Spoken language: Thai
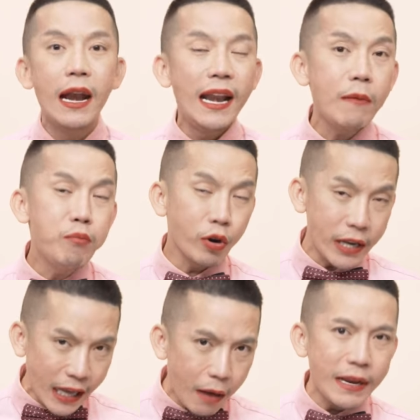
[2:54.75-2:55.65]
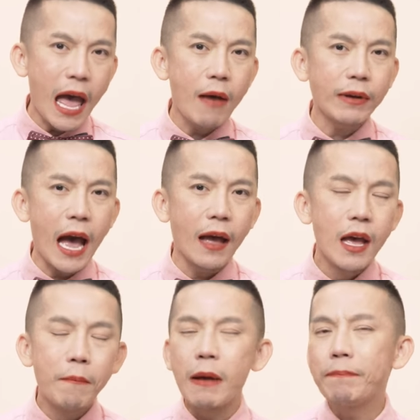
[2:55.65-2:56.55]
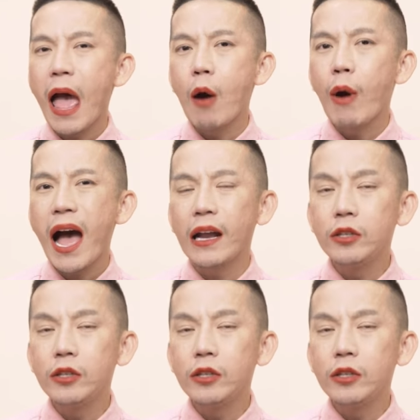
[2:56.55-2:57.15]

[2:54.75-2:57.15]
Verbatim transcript: แล้วบวกด้วยคำนามค่ะมันแปลว่า